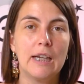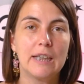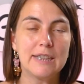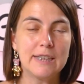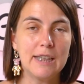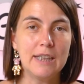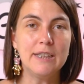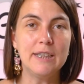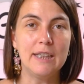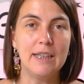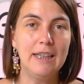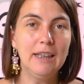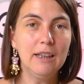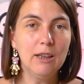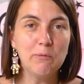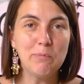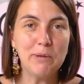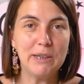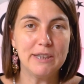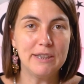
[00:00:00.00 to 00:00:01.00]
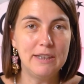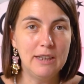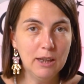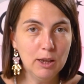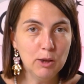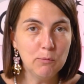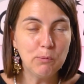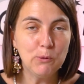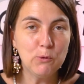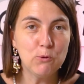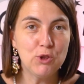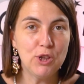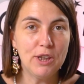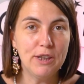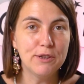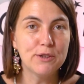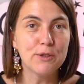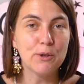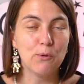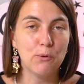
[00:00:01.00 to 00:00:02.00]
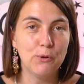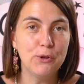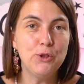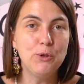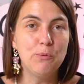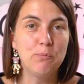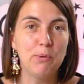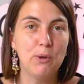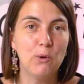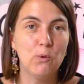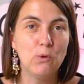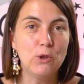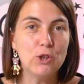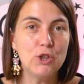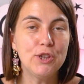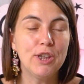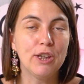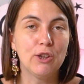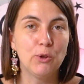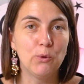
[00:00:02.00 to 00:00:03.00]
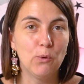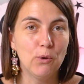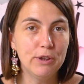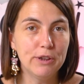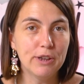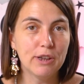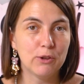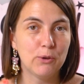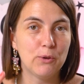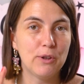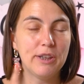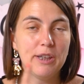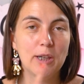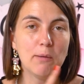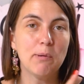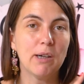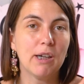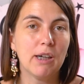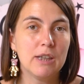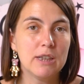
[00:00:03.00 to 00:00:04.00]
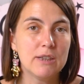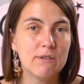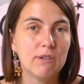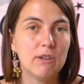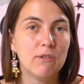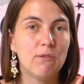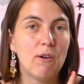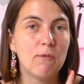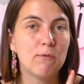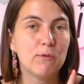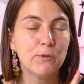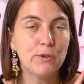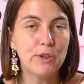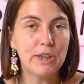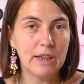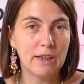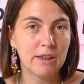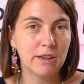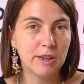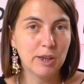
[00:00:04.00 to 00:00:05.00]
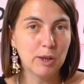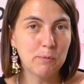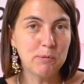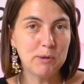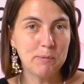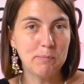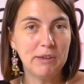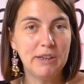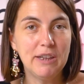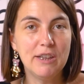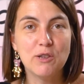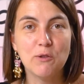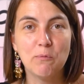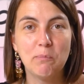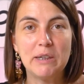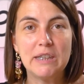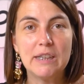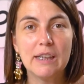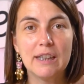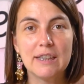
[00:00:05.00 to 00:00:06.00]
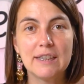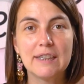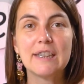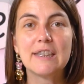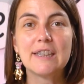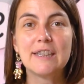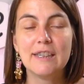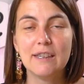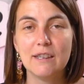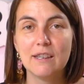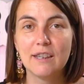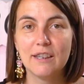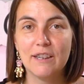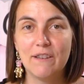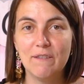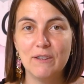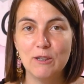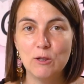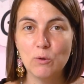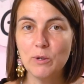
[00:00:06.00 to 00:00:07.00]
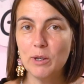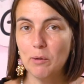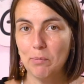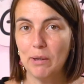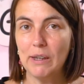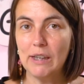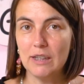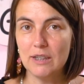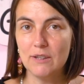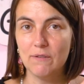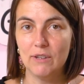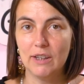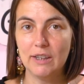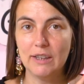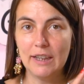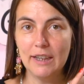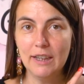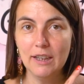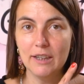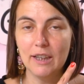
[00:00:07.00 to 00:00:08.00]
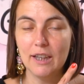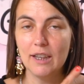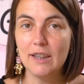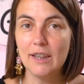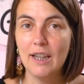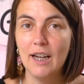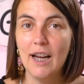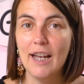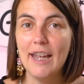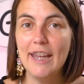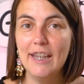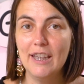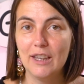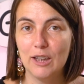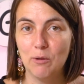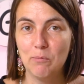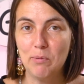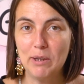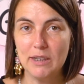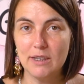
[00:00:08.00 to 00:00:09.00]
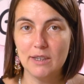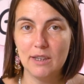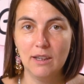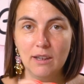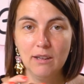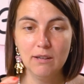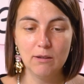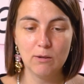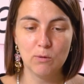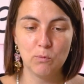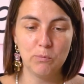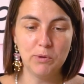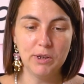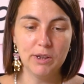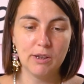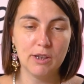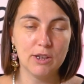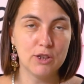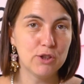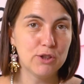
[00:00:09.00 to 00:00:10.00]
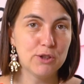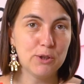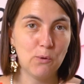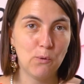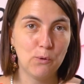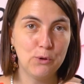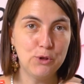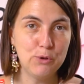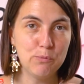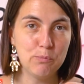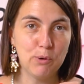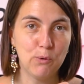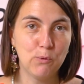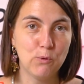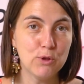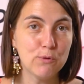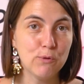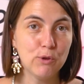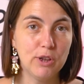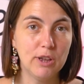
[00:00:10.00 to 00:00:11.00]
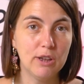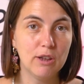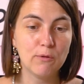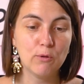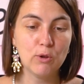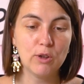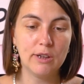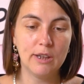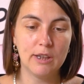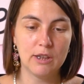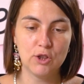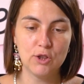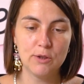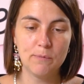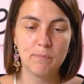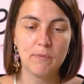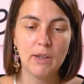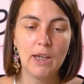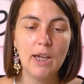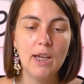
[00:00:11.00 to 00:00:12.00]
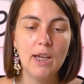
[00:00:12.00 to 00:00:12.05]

Кстати, этот браслет получается очень похож на тот, который я показывала вам в трендах. Посмотрите в подсказках ссылка на видео, я показывала тренды на этот браслет. Мне кажется, очень похож вот этот вот наш.